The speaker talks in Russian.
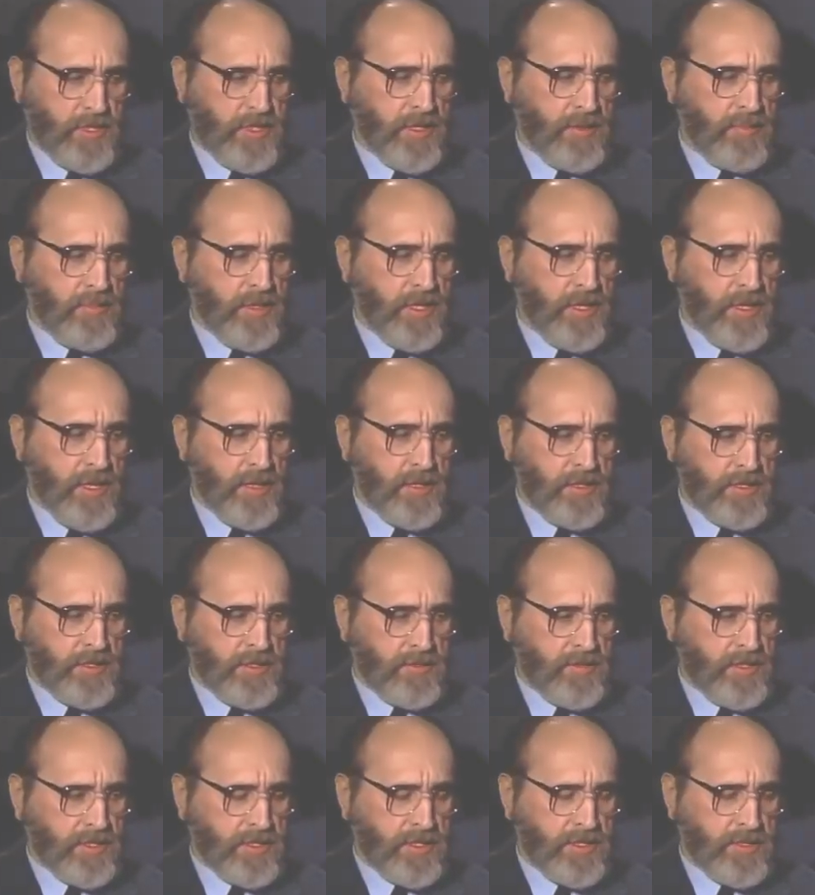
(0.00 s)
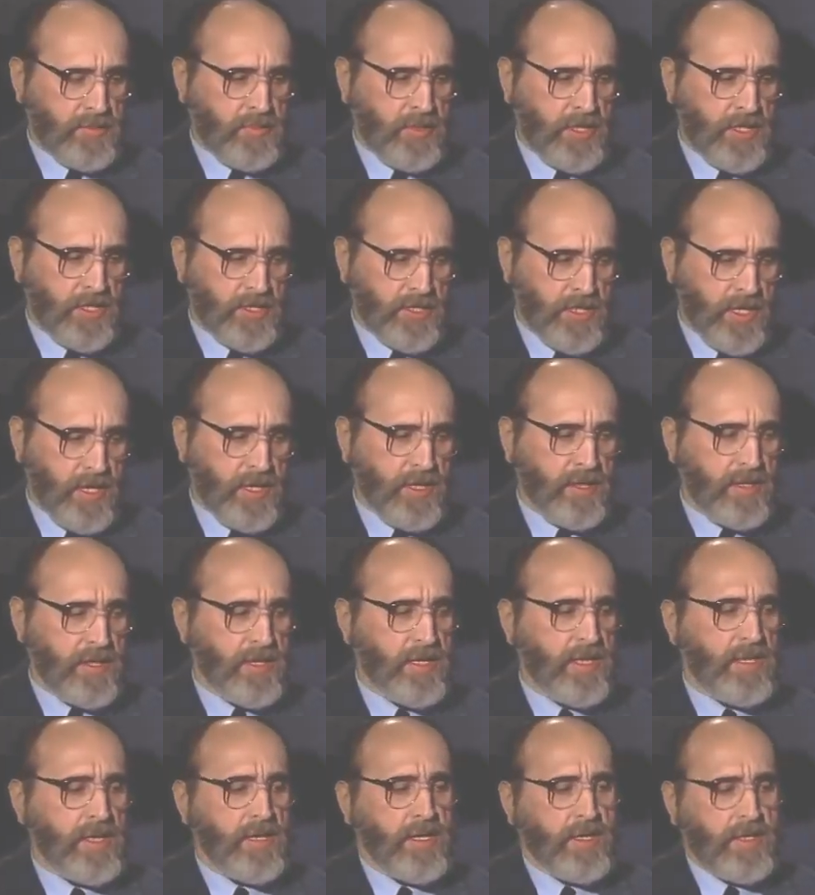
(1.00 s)
тогда была известность большая,
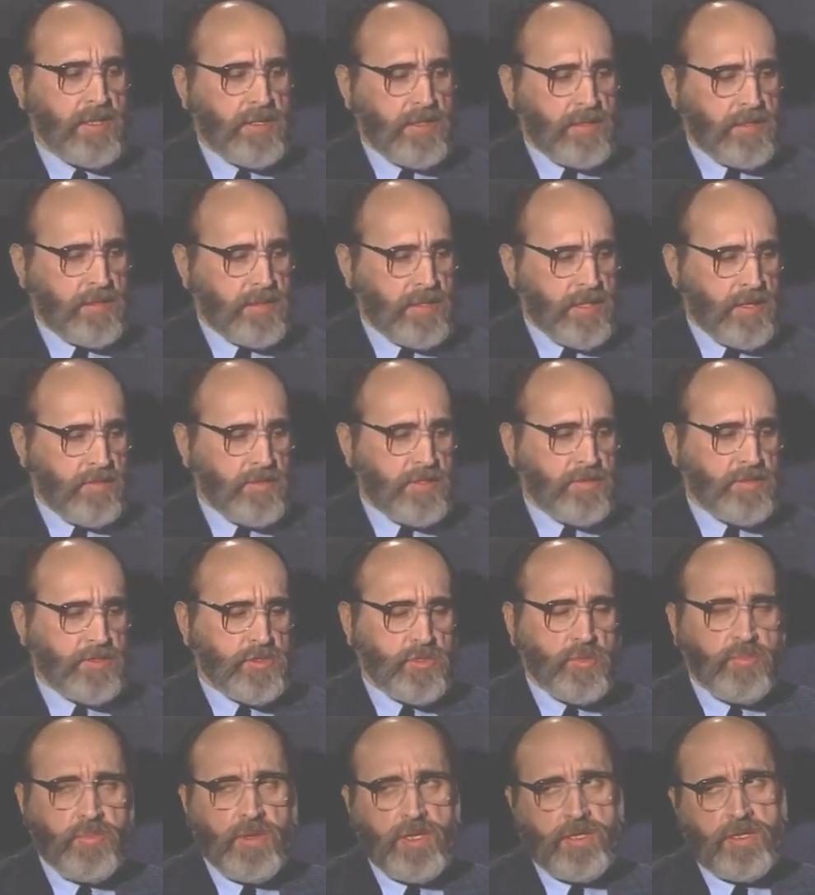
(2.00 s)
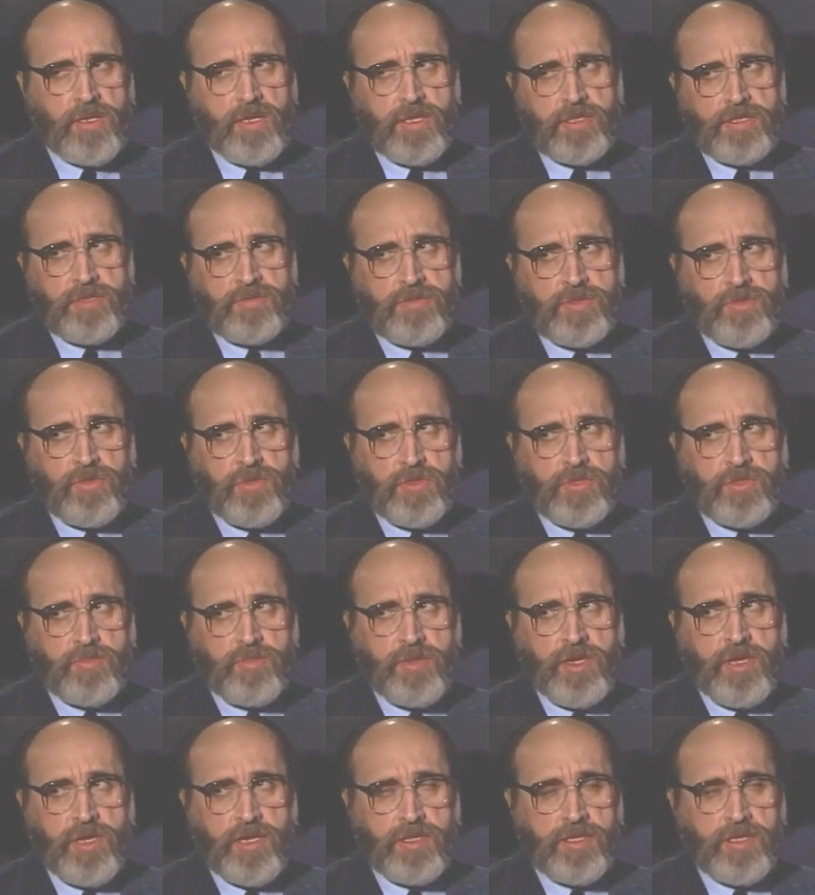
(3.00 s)
я ведь выступал даже в
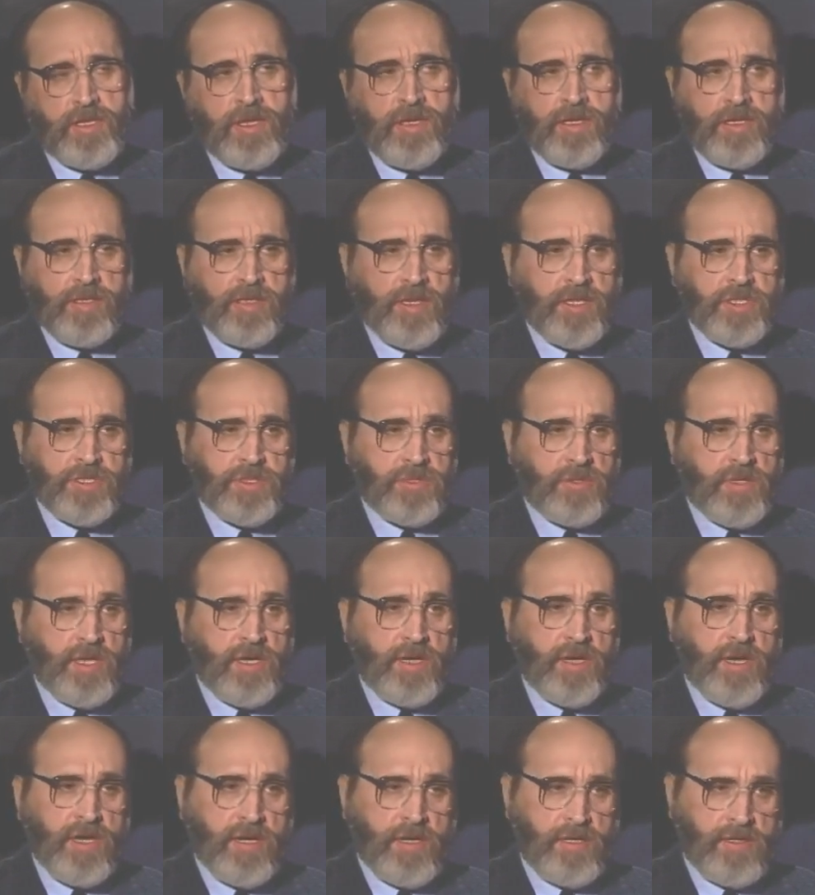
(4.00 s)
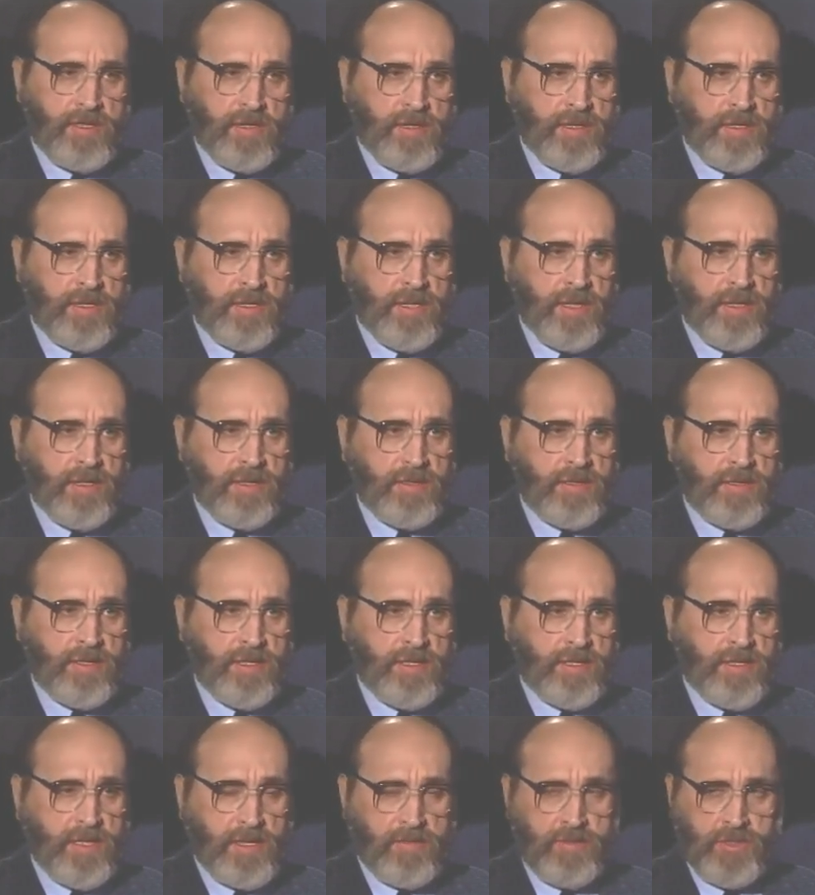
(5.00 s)
«Звездном городке», когда еще Гагарин не летал. И
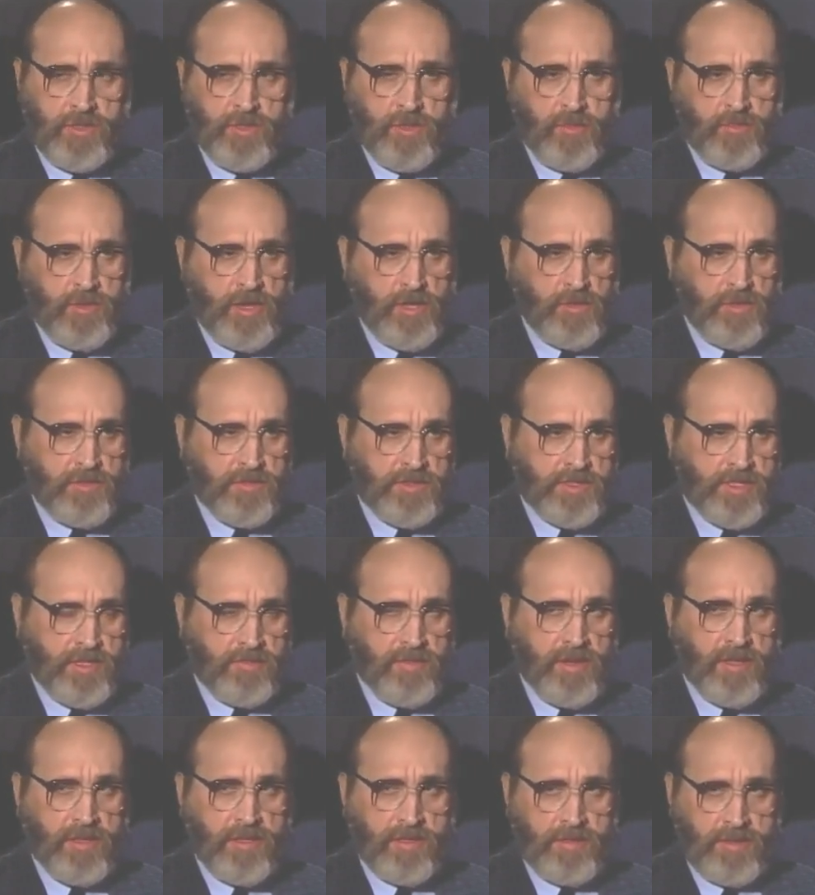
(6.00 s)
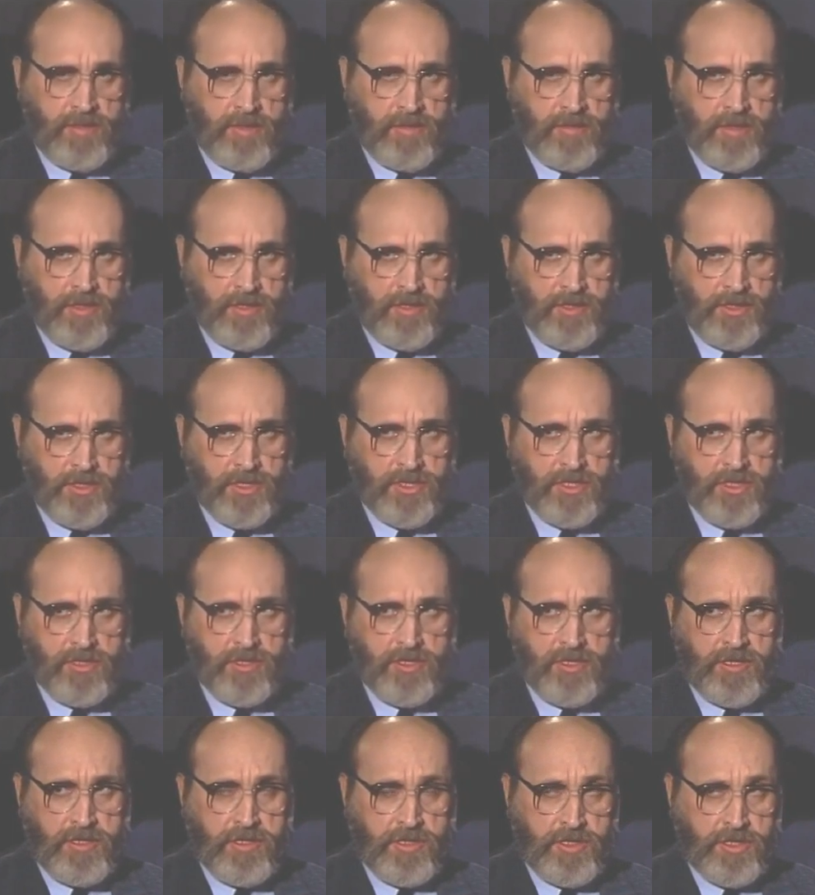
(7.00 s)
когда я выступал, он вставал и говорил,
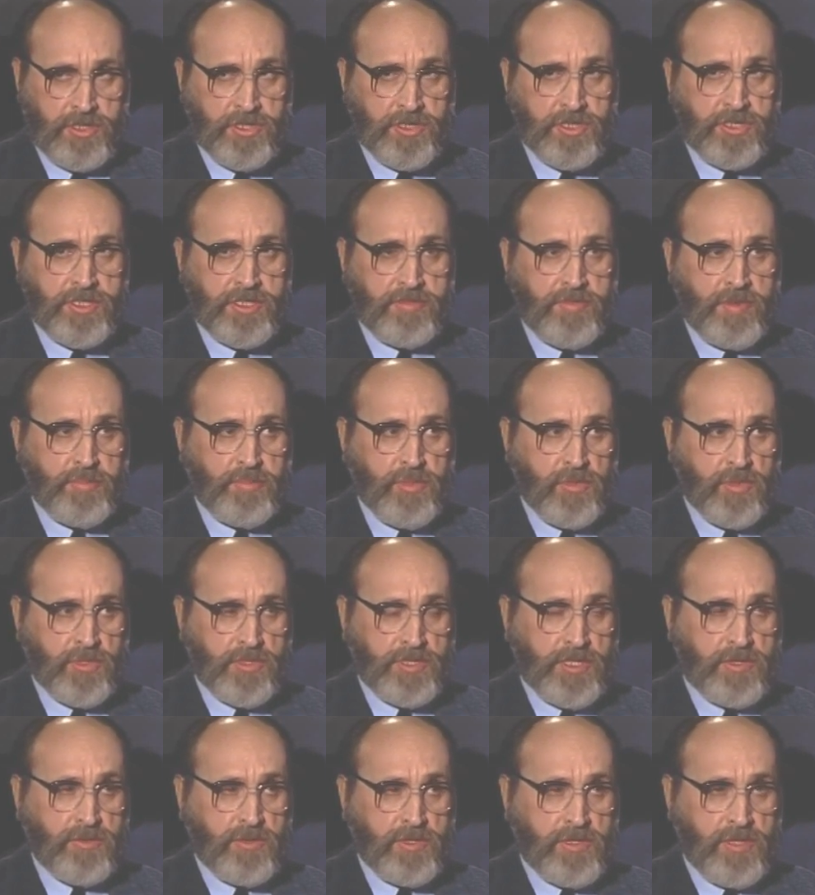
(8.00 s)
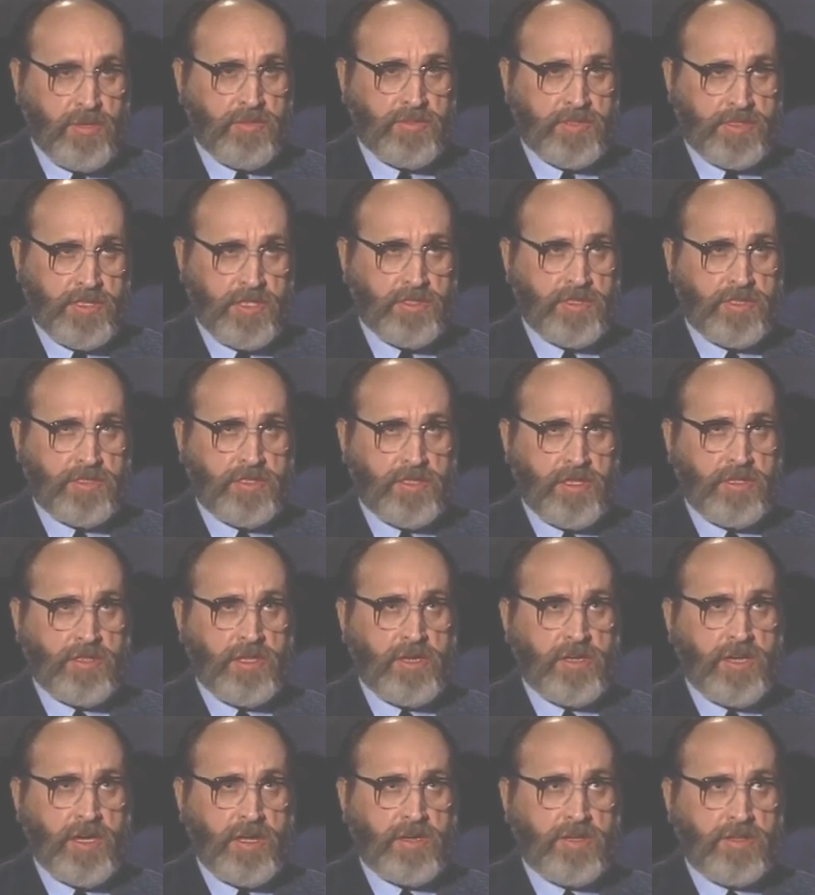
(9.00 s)
разрешите, разрешите вопрос. Я говорю, да, он старший лейтенант
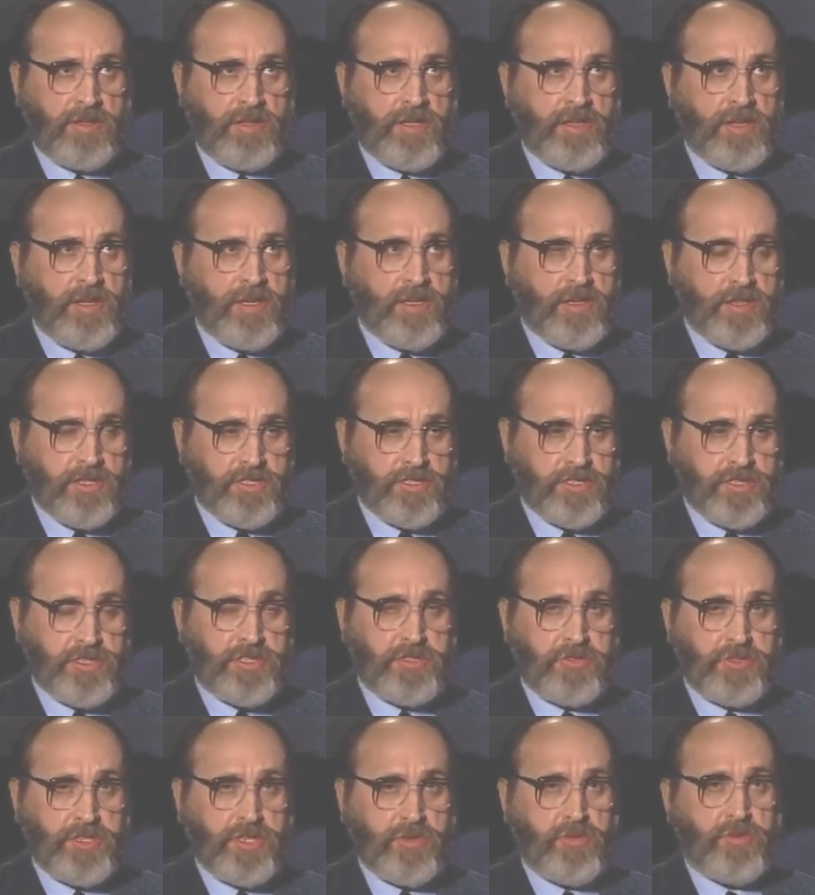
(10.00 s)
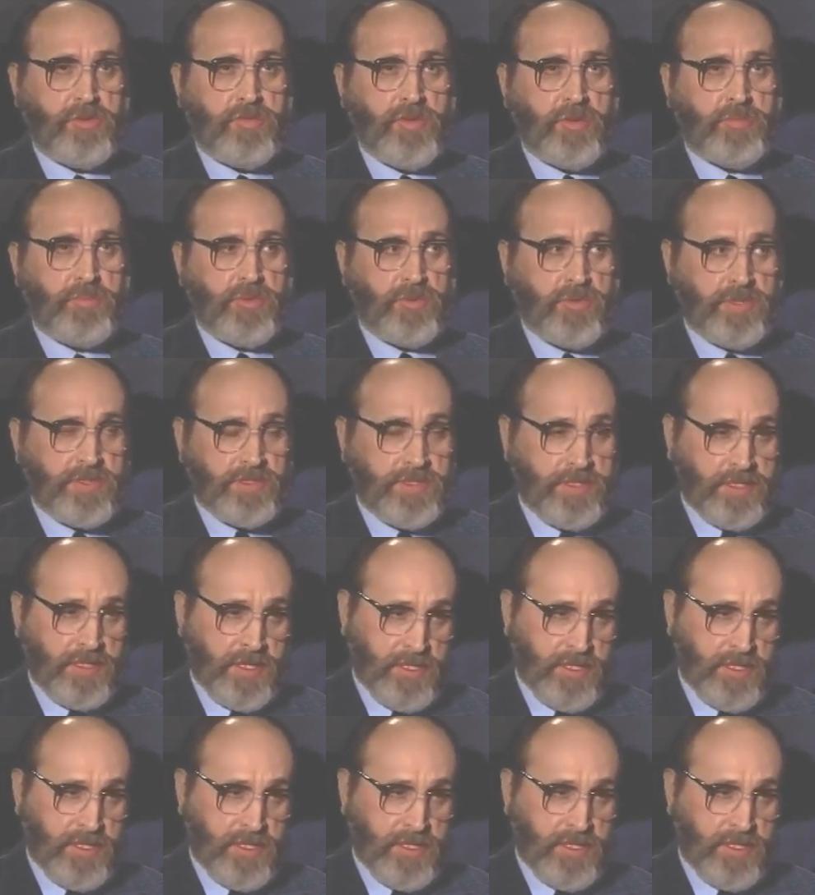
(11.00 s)
Гагарин, разрешите вот такой вопрос.